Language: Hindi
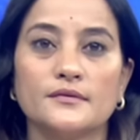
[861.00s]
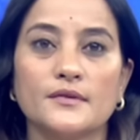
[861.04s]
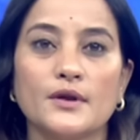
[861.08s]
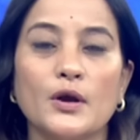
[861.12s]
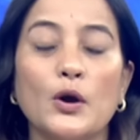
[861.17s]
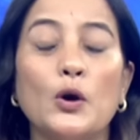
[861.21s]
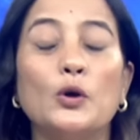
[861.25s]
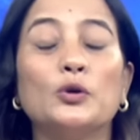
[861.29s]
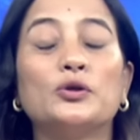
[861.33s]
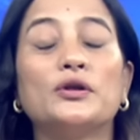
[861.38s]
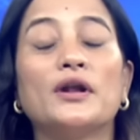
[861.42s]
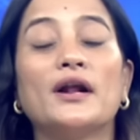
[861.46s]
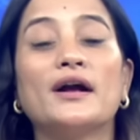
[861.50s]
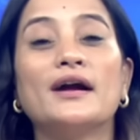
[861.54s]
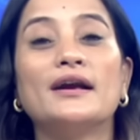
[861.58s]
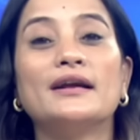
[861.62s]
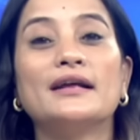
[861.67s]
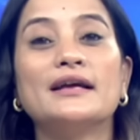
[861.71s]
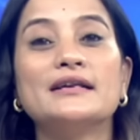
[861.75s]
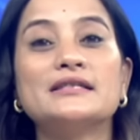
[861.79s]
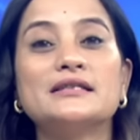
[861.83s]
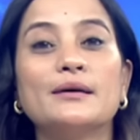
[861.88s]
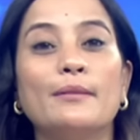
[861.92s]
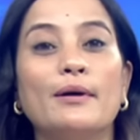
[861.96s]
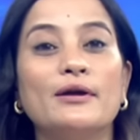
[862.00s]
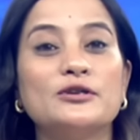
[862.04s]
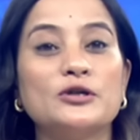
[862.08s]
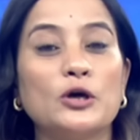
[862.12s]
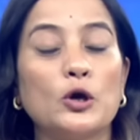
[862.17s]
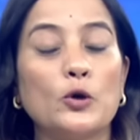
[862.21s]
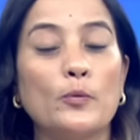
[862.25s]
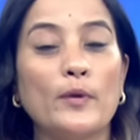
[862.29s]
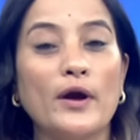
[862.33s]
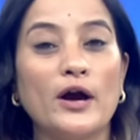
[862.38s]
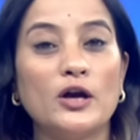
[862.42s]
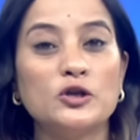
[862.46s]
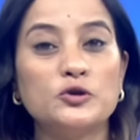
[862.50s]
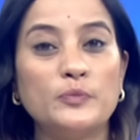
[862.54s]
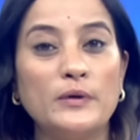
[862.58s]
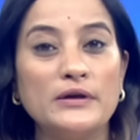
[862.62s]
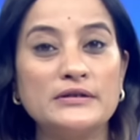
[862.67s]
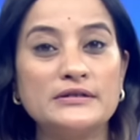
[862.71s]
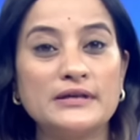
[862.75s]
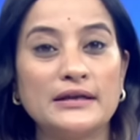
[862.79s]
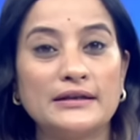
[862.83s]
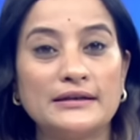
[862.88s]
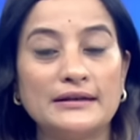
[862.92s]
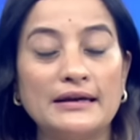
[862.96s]
उत्तराखंड के समाचारों में आज बस
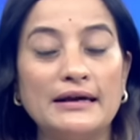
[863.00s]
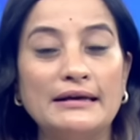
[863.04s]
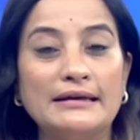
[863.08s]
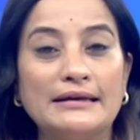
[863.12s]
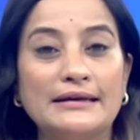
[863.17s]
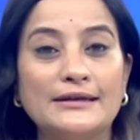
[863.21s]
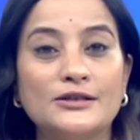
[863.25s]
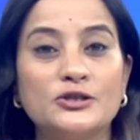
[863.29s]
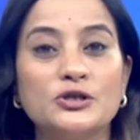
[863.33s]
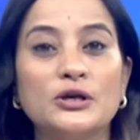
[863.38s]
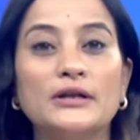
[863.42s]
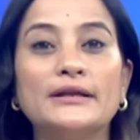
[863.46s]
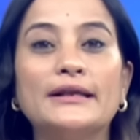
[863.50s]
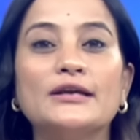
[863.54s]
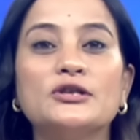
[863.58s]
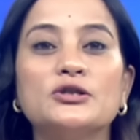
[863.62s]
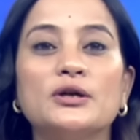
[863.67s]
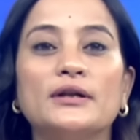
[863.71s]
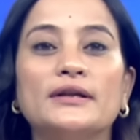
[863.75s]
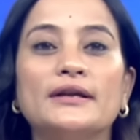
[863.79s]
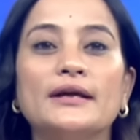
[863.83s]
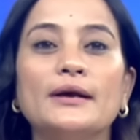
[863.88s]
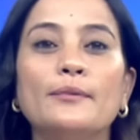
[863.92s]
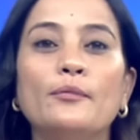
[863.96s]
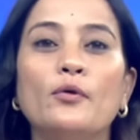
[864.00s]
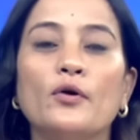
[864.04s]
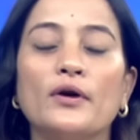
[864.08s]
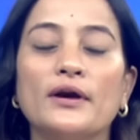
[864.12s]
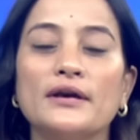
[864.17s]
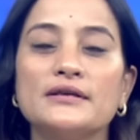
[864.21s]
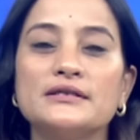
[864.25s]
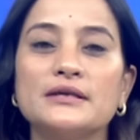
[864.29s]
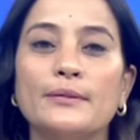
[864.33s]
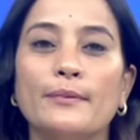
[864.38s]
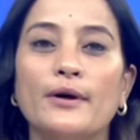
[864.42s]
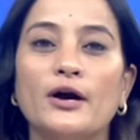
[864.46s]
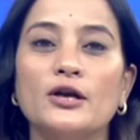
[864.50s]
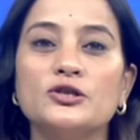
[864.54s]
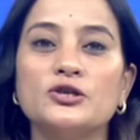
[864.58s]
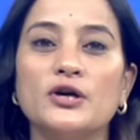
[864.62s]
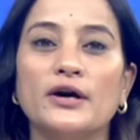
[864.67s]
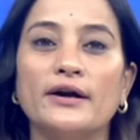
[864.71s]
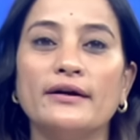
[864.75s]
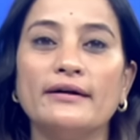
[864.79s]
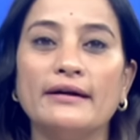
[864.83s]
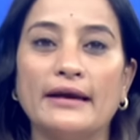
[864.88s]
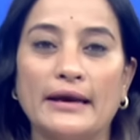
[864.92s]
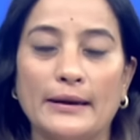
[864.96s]
इतना ही चलते चलते मुख्य
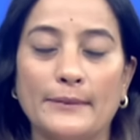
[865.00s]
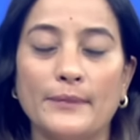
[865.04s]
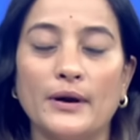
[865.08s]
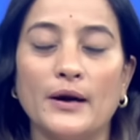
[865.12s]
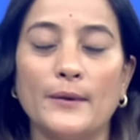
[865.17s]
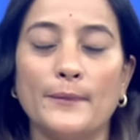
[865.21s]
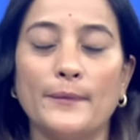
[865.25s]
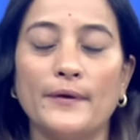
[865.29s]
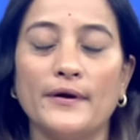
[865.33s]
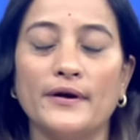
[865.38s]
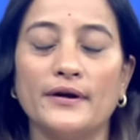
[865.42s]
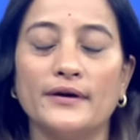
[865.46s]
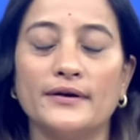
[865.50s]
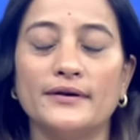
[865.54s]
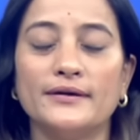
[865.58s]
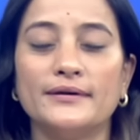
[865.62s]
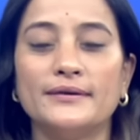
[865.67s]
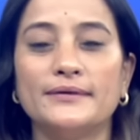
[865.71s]
समाचार एक बार फिर